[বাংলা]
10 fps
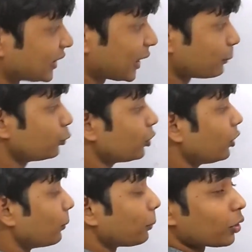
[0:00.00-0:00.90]
তার পুরো
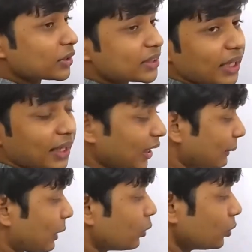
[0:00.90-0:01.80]
পর্যায়কাল
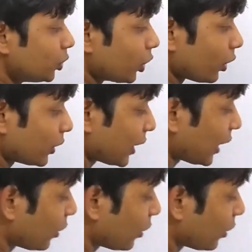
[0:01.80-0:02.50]
বা উড্ডয়নকাল